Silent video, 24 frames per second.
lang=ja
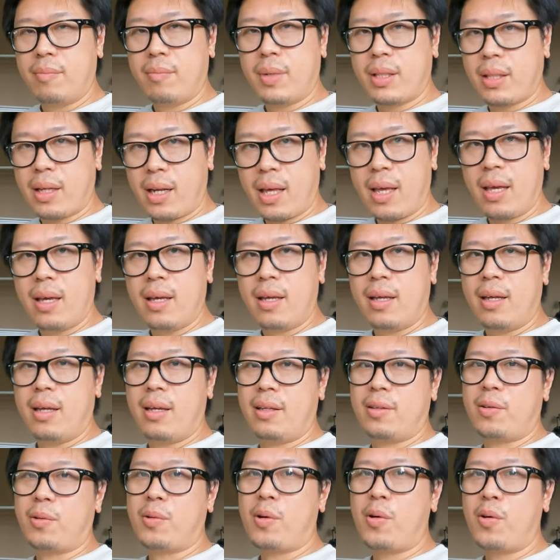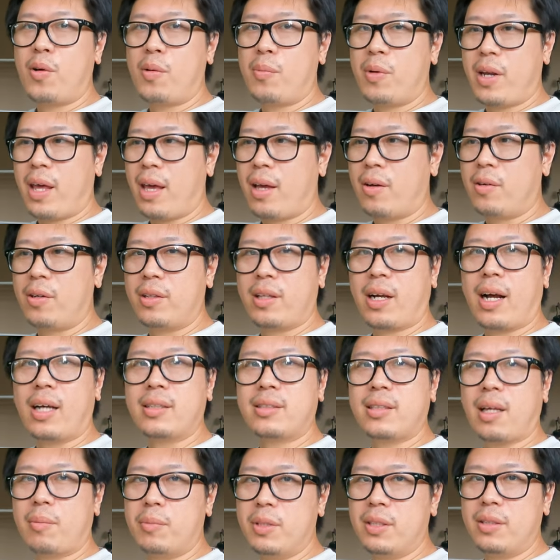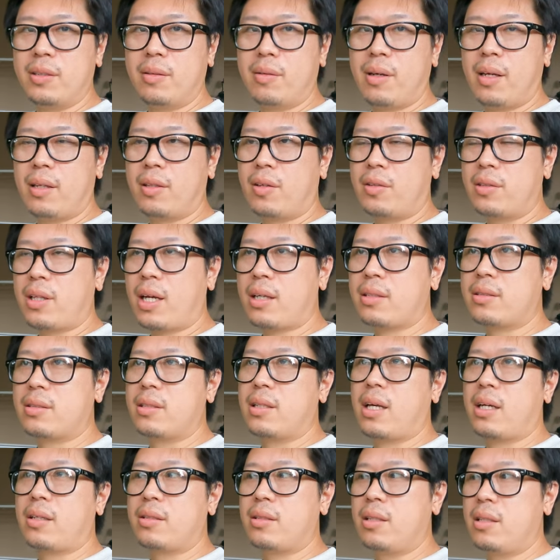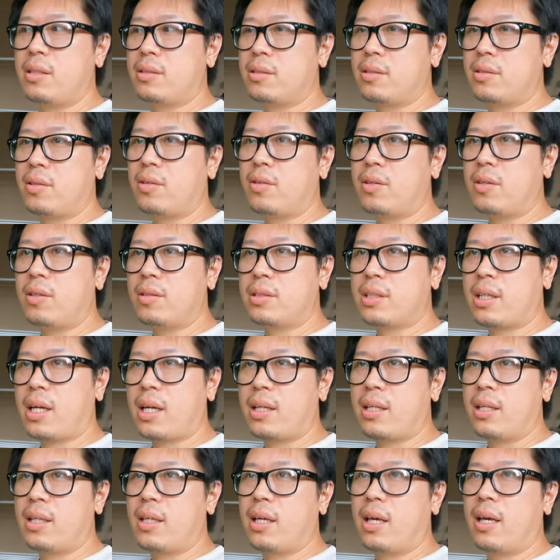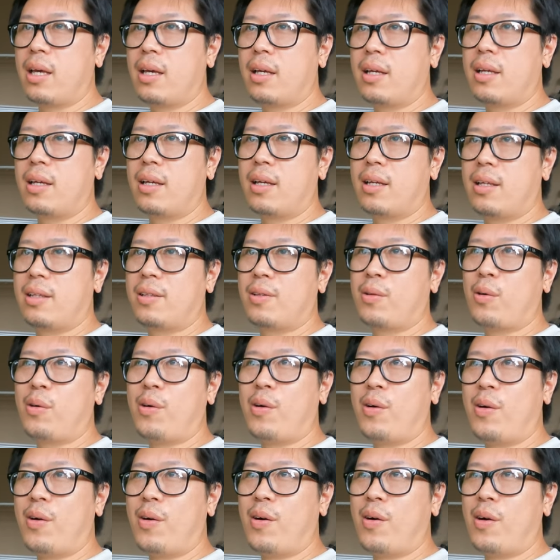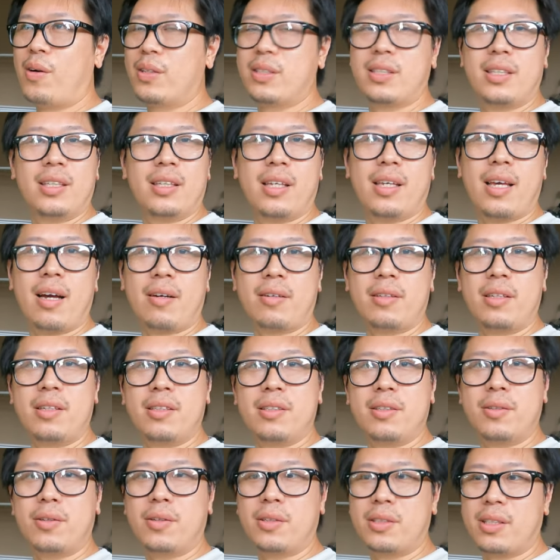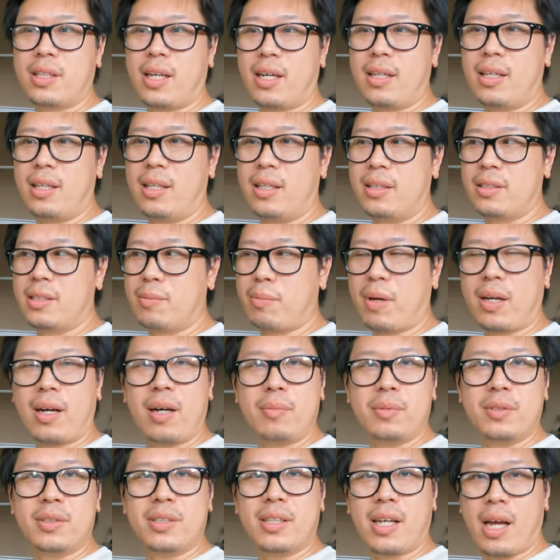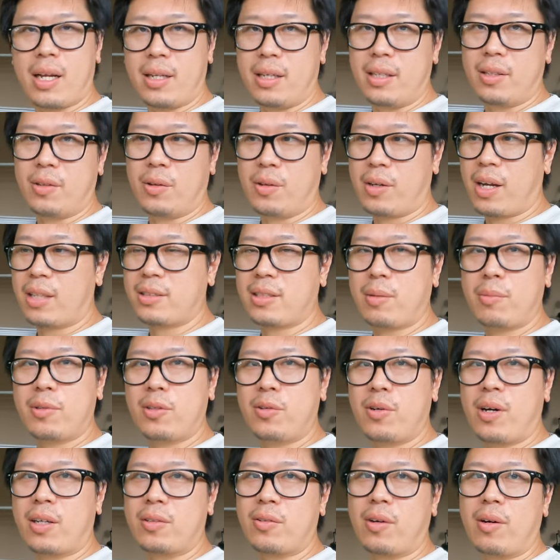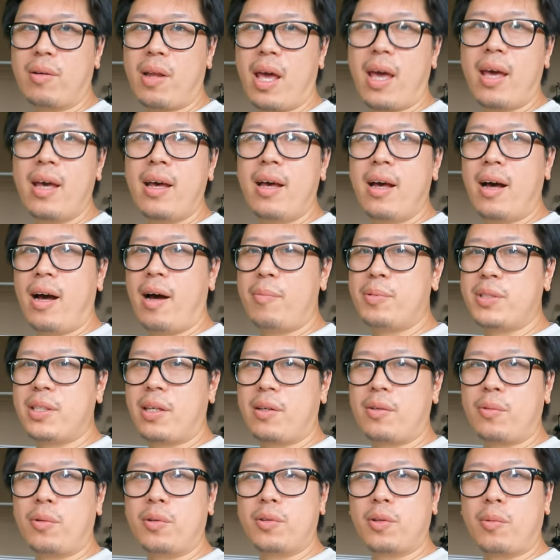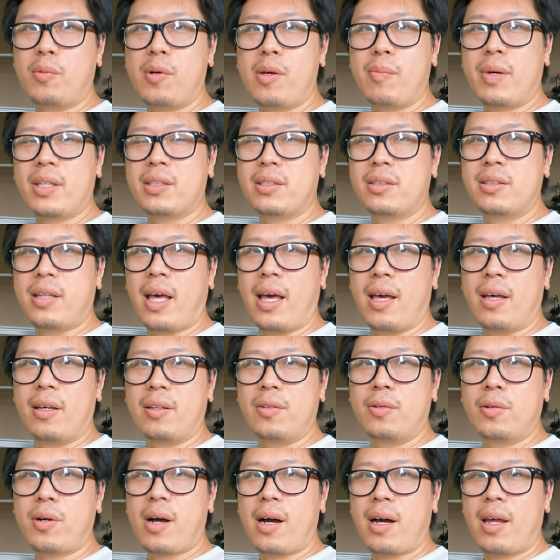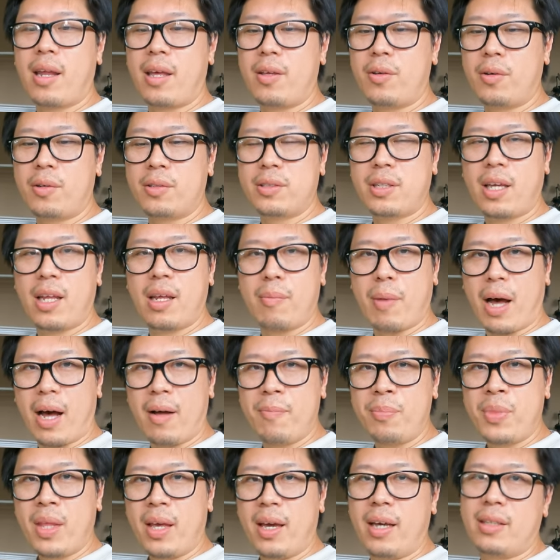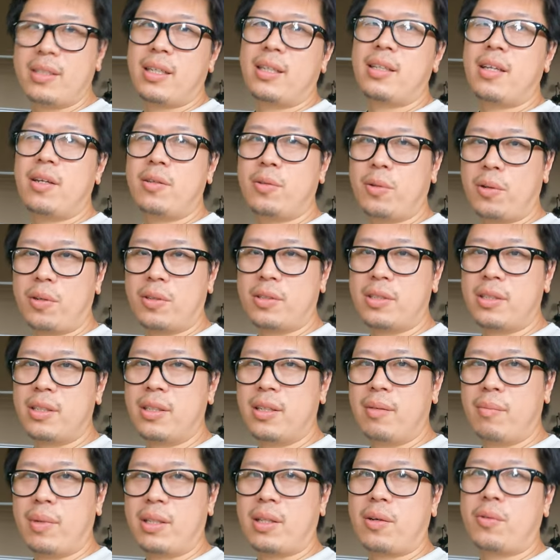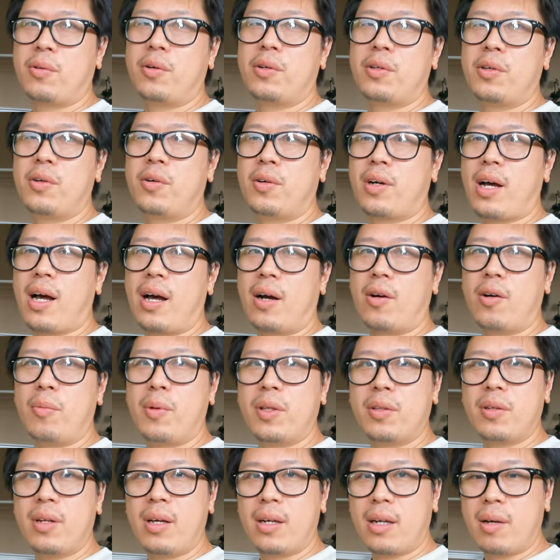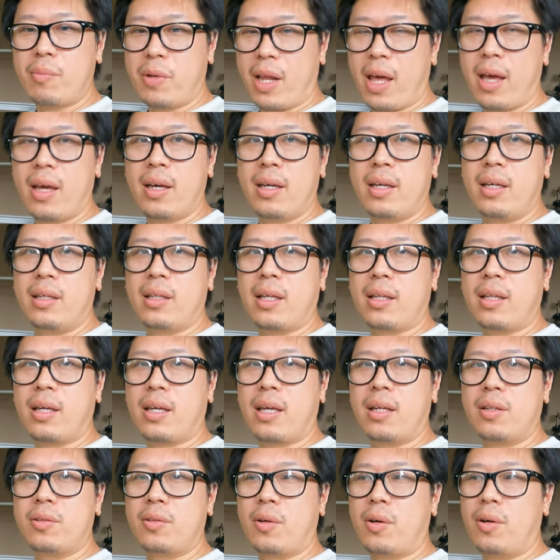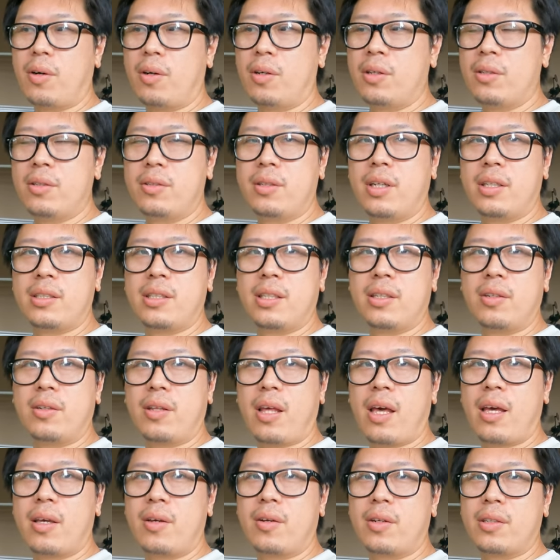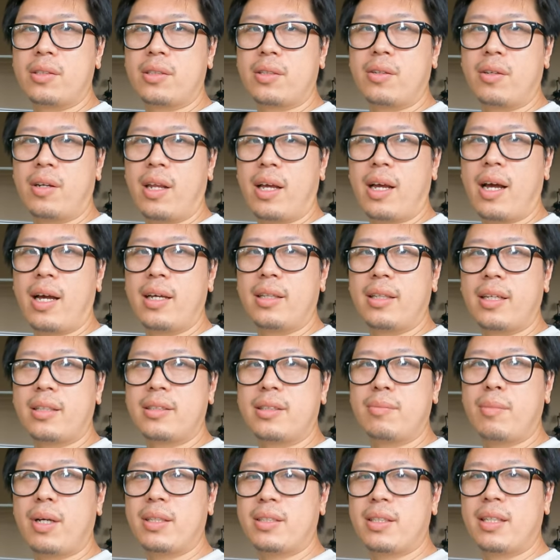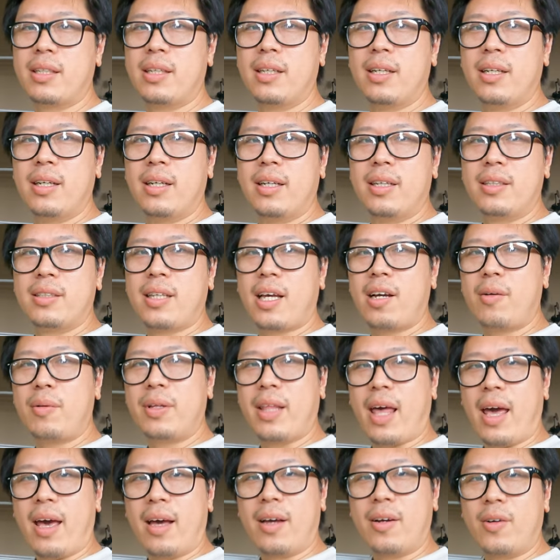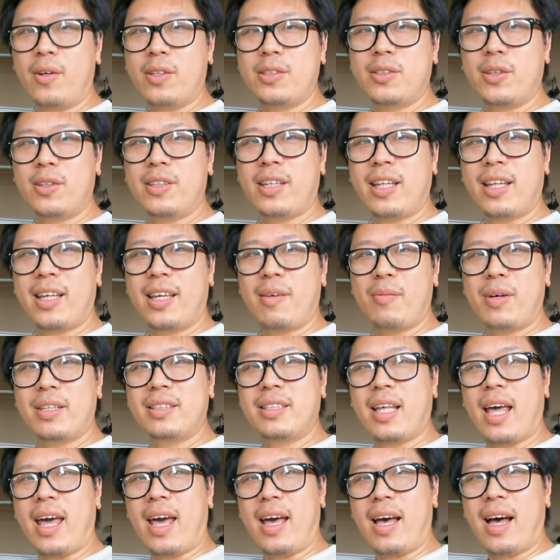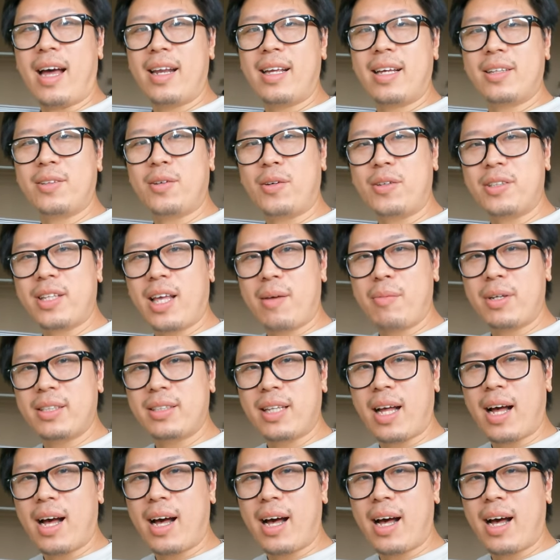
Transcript: またね、えー、と今後もねこういったカスタム、えー、と DAX125 しっかり、えー、と CT125 しっかりスーパーカブしっかりとカスタム動画とかねアップしていこうと思いますんで動画が、ね、よろしければ、えチャンネル登録また高評価コメントなんかもねいただけると嬉しいのでよろしくお願いいたします最後までご視聴いただきましてありがとうございまし